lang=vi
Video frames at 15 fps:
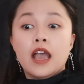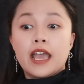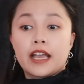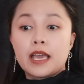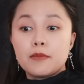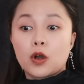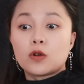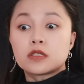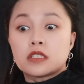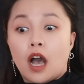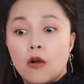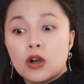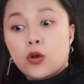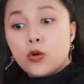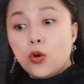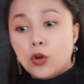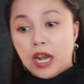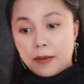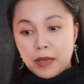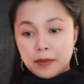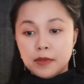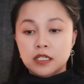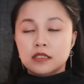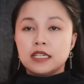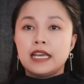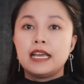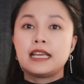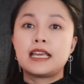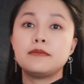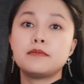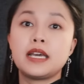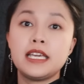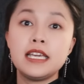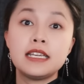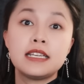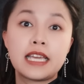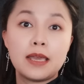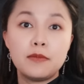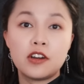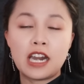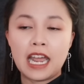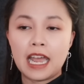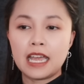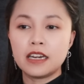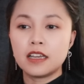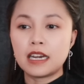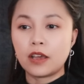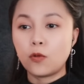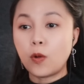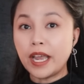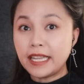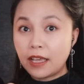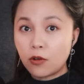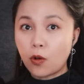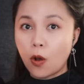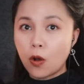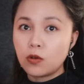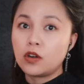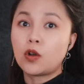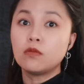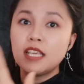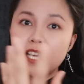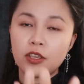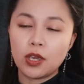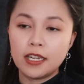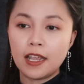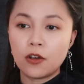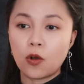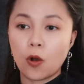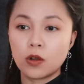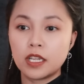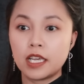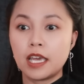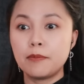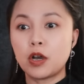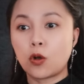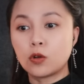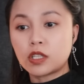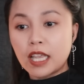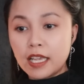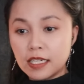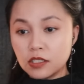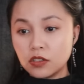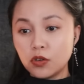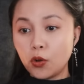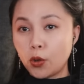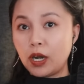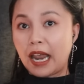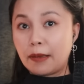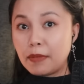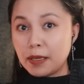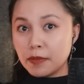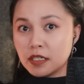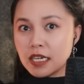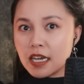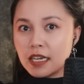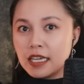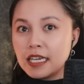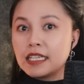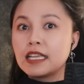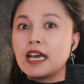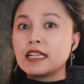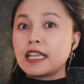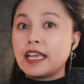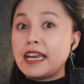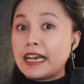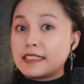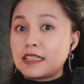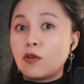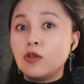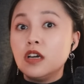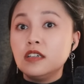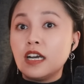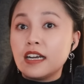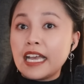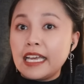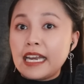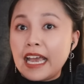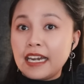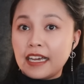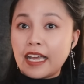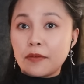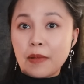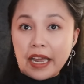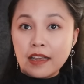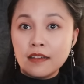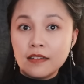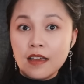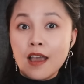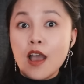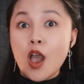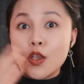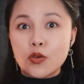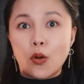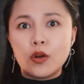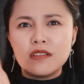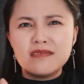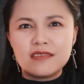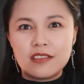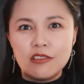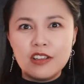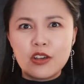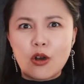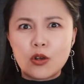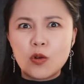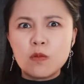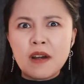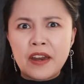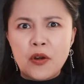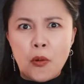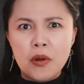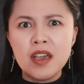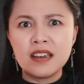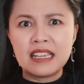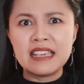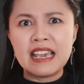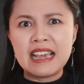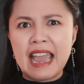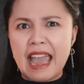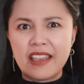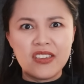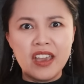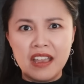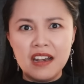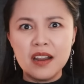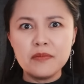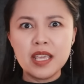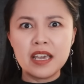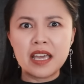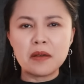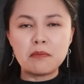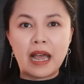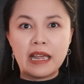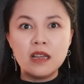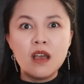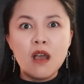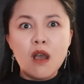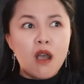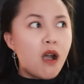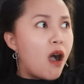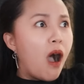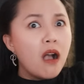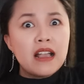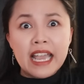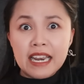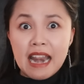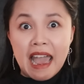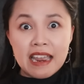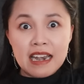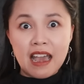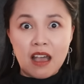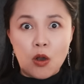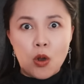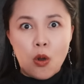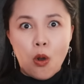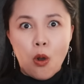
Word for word: thì khi mà cổ sợ cô lùi lại mấy bước thì cái máy camera nó lại quay theo cổ nó cũng di chuyển theo cổ thì khi mà cổ tiến lùi lại mấy bước á thì đằng sau lưng ở ngay đây nè các bạn trời tự nhiên coi khúc này nổi hết cái dây gà gì lắm nha các bạn ở ngay đây nè